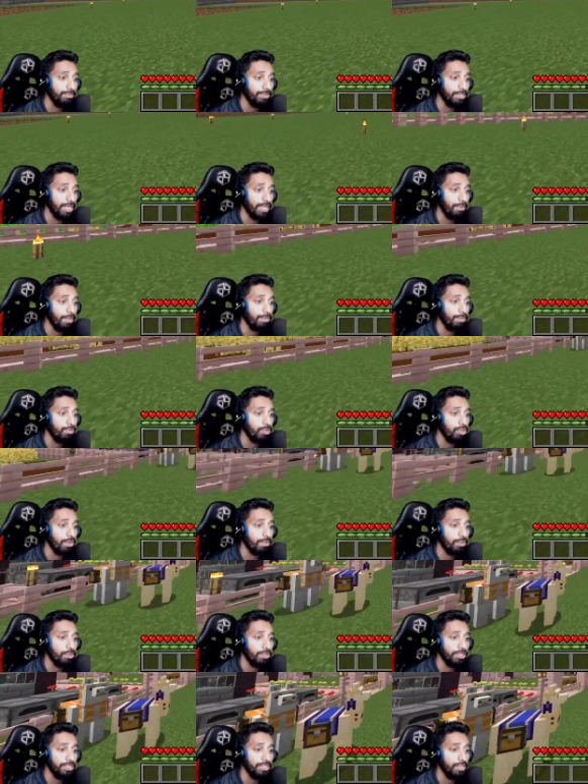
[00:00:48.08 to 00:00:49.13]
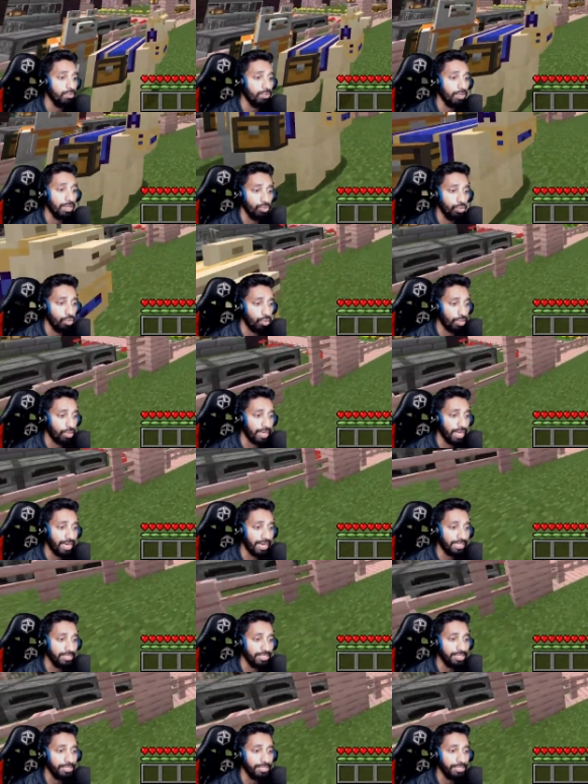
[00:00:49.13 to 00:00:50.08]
আমার মোটামুটি যেগুলো দরকার আছে